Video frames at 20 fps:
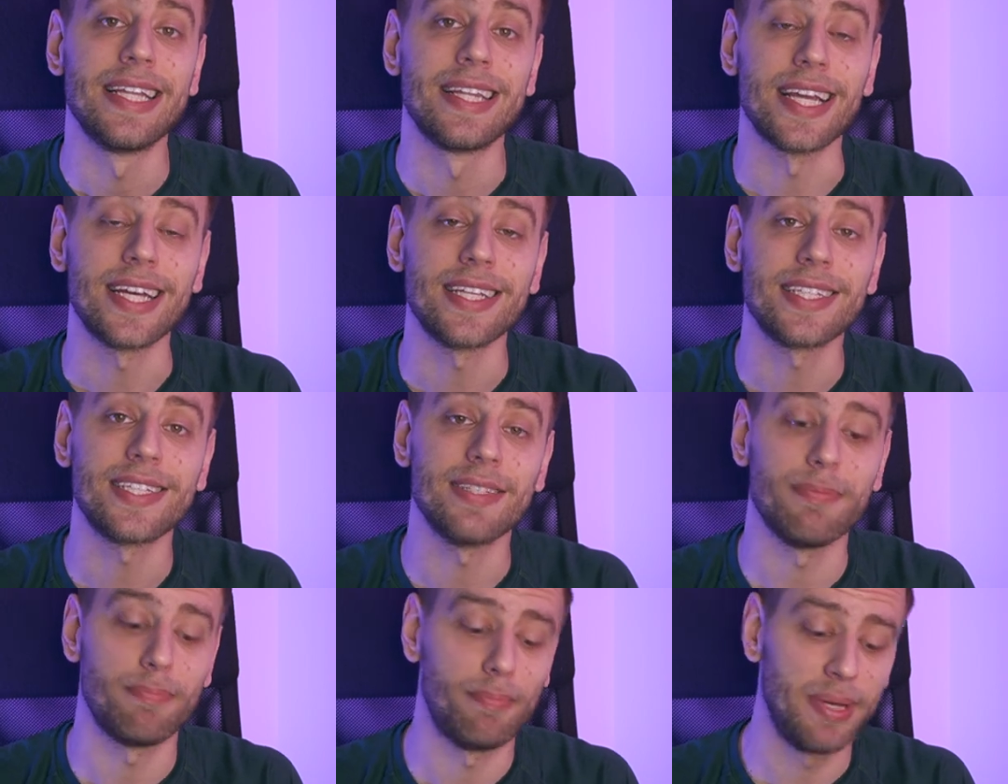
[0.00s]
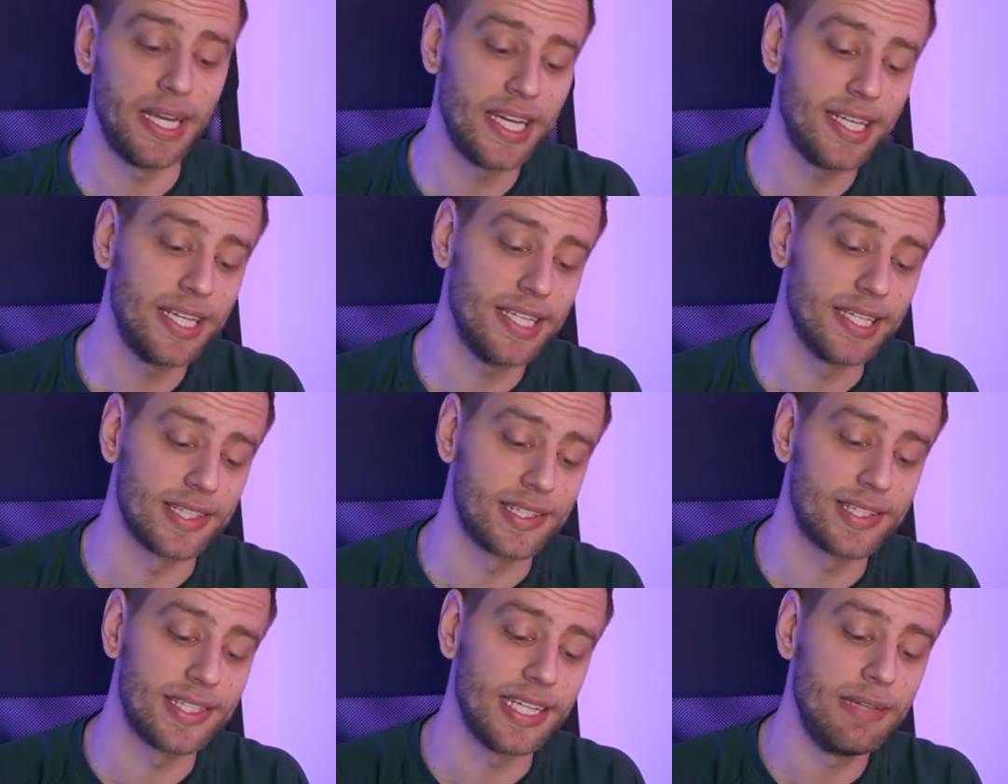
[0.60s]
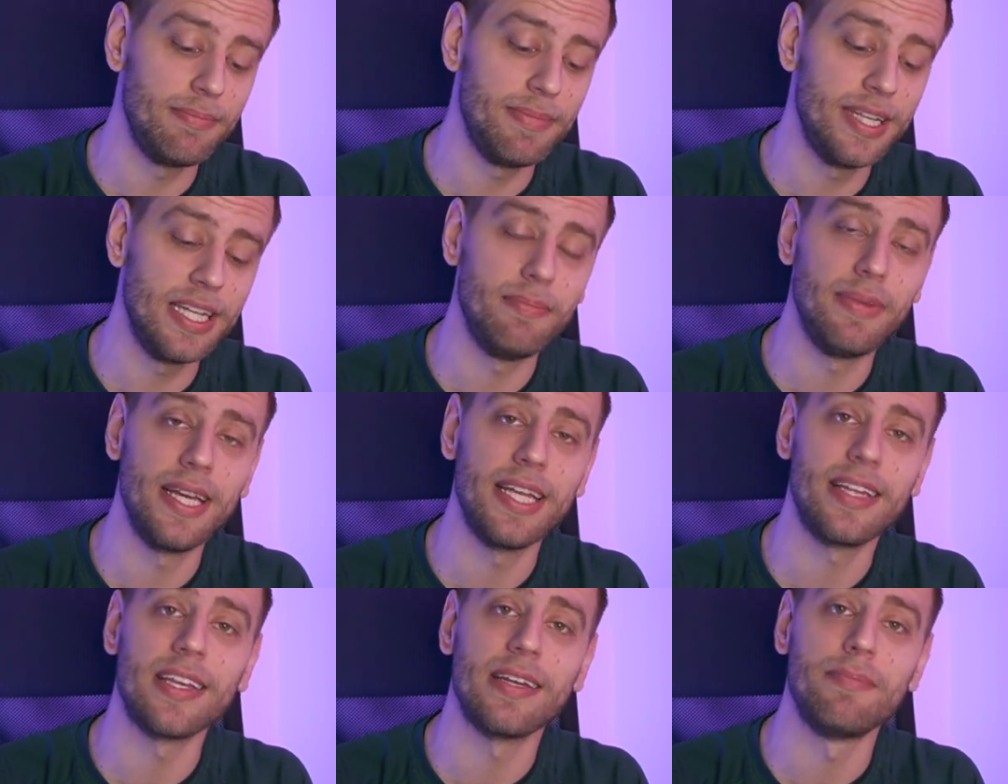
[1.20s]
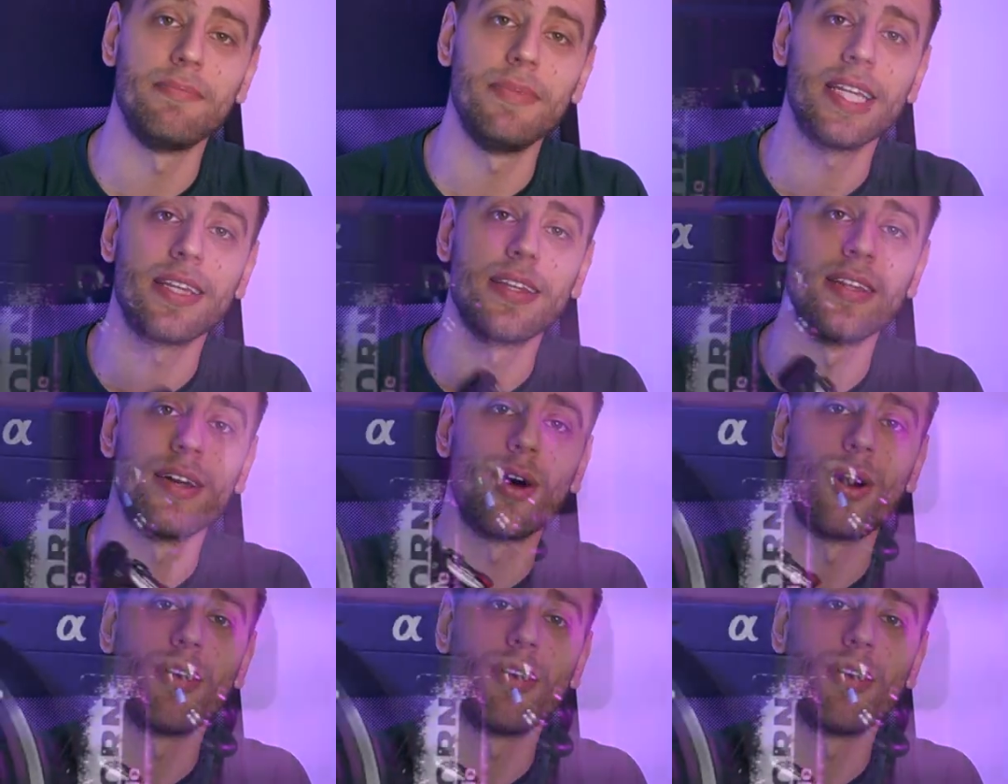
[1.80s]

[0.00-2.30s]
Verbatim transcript: Das Pergier 10 mm mit einer